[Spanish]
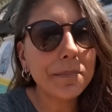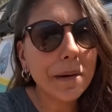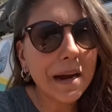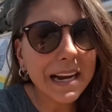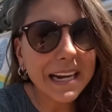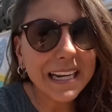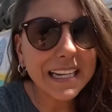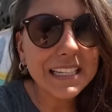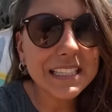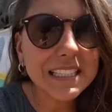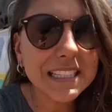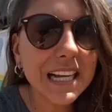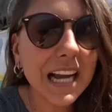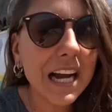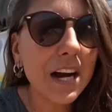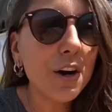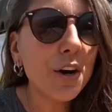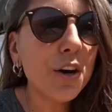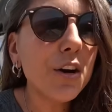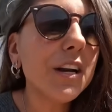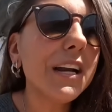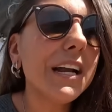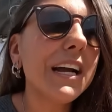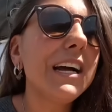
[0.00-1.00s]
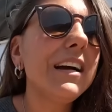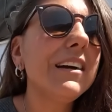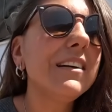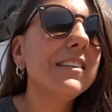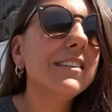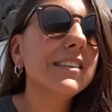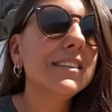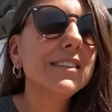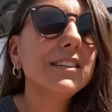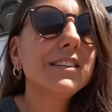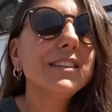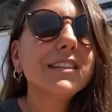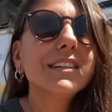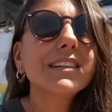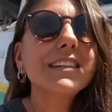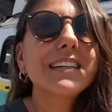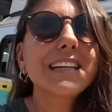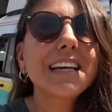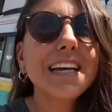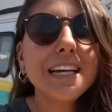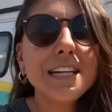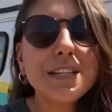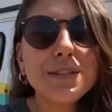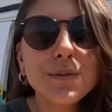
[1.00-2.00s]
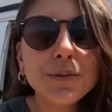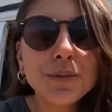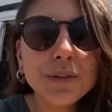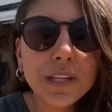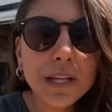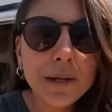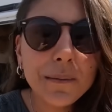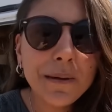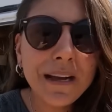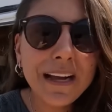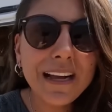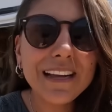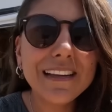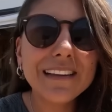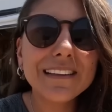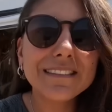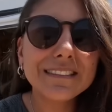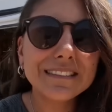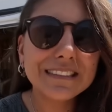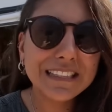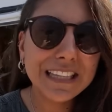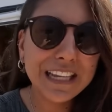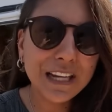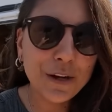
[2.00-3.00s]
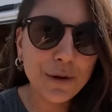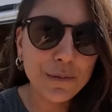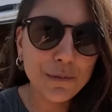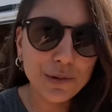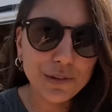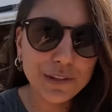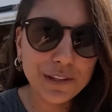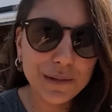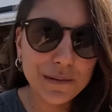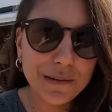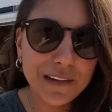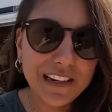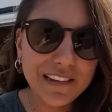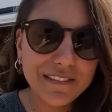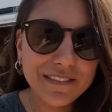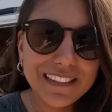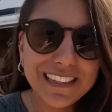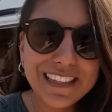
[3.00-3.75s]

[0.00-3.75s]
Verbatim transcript: parece ahora que es un tema de combustible.